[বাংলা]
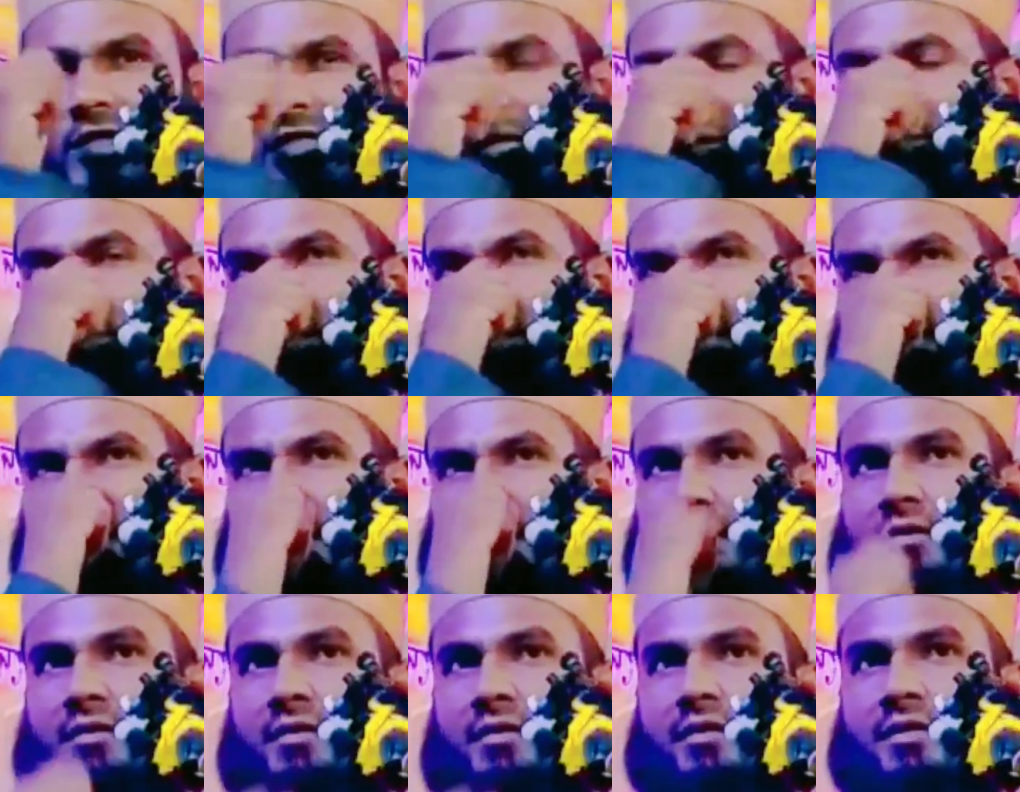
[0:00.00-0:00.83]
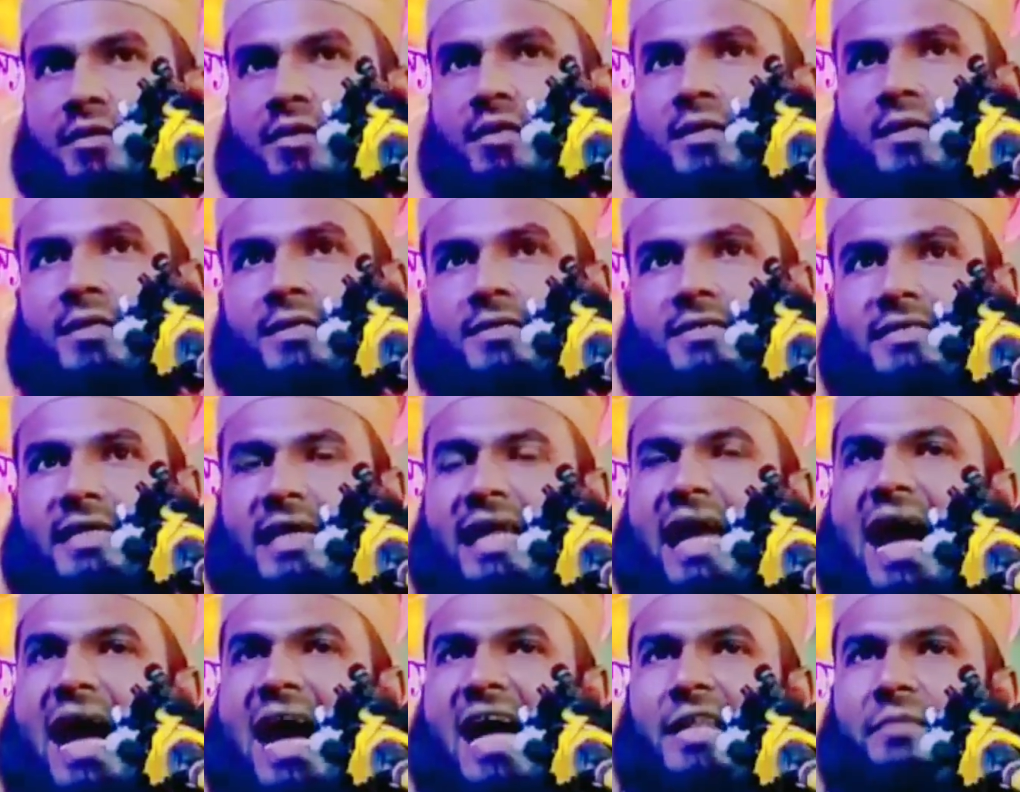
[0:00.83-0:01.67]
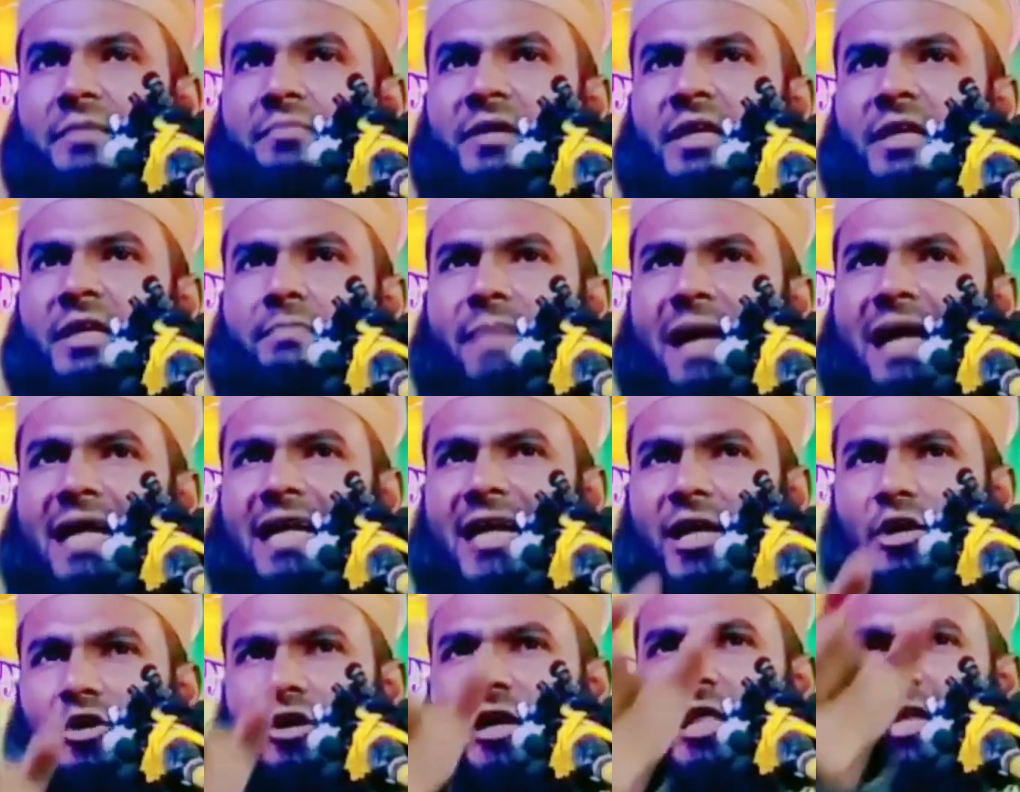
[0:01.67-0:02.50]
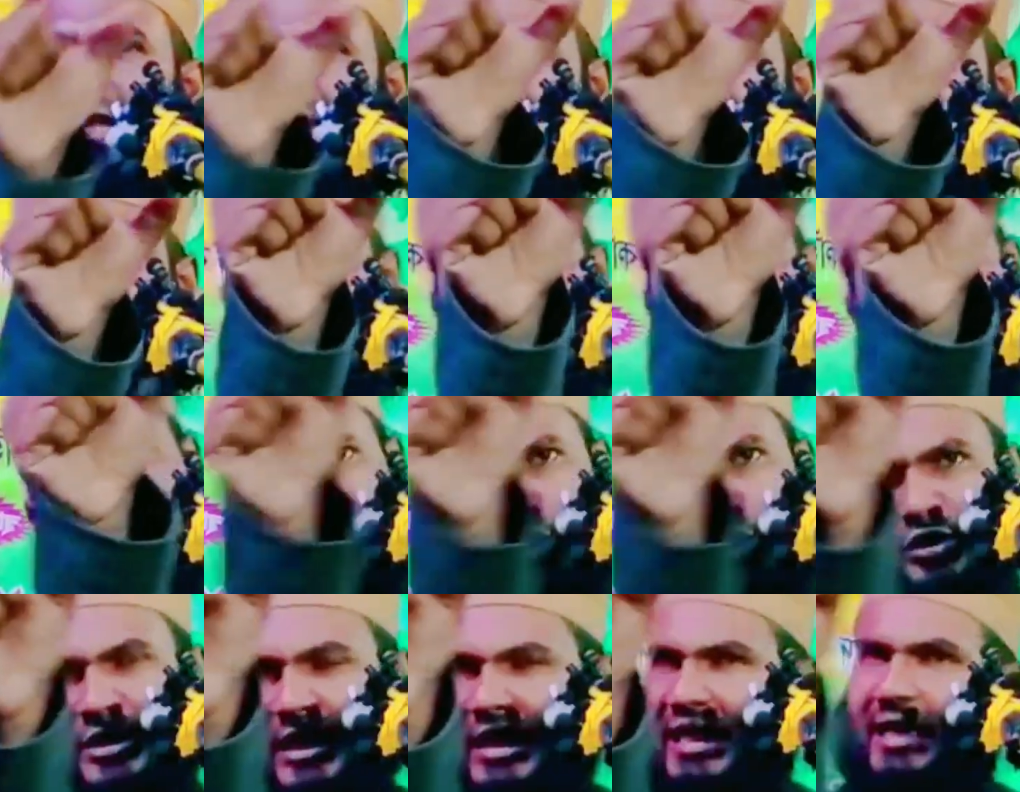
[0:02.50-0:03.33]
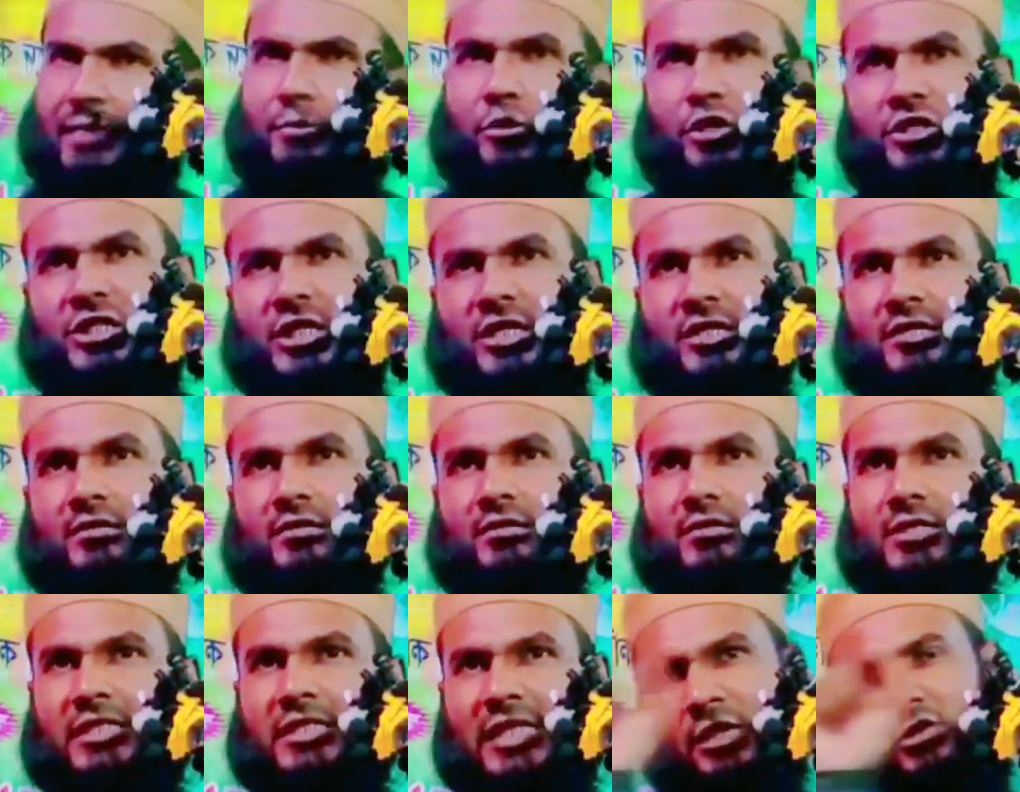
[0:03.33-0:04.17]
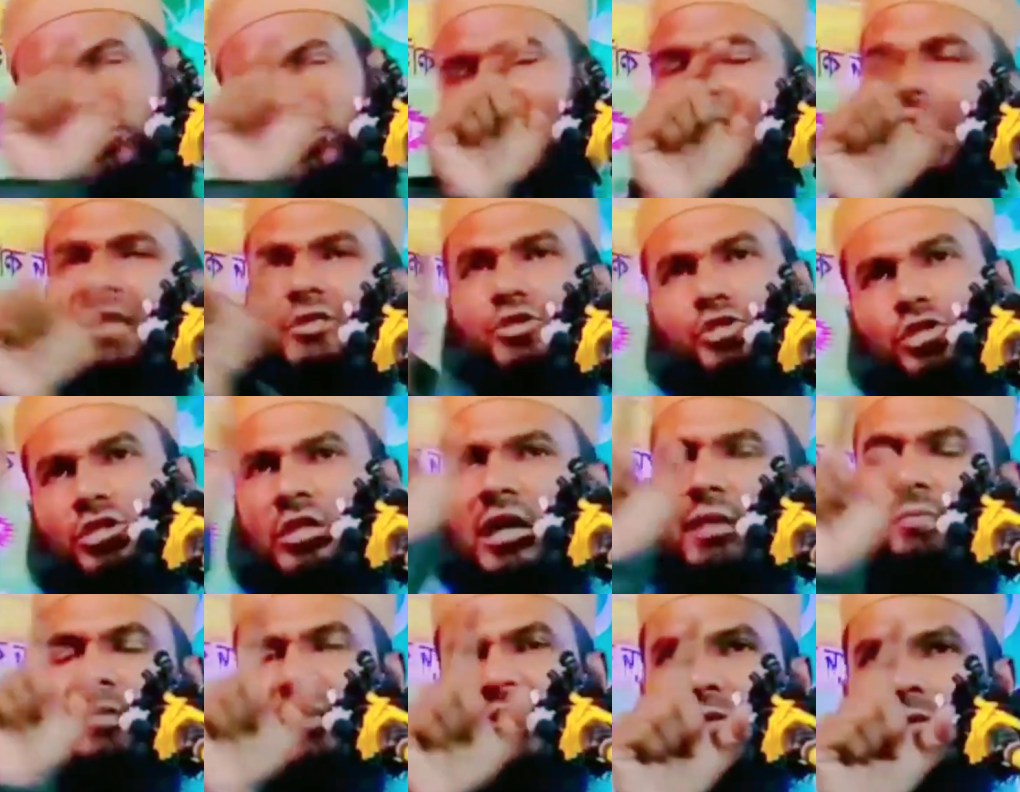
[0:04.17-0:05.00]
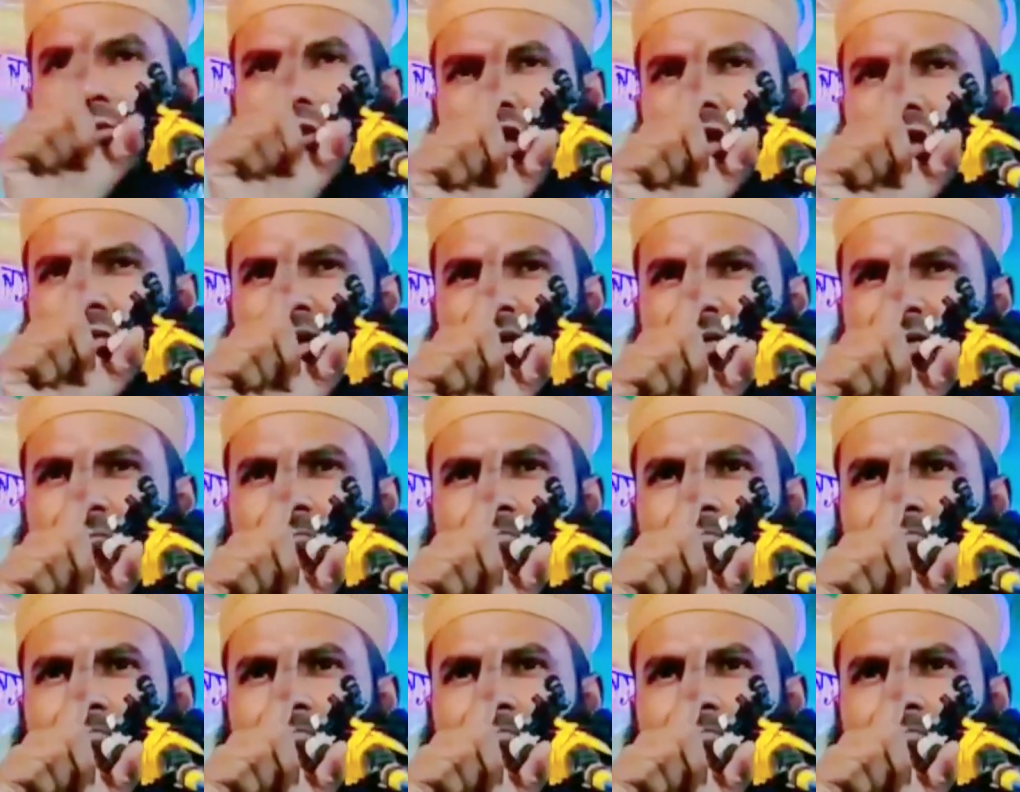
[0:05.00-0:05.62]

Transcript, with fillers: কথা বলি যারা আরবির ব্যাকরণের একটু যারা বোঝেন কেউ না একজন আমাকে বলবেন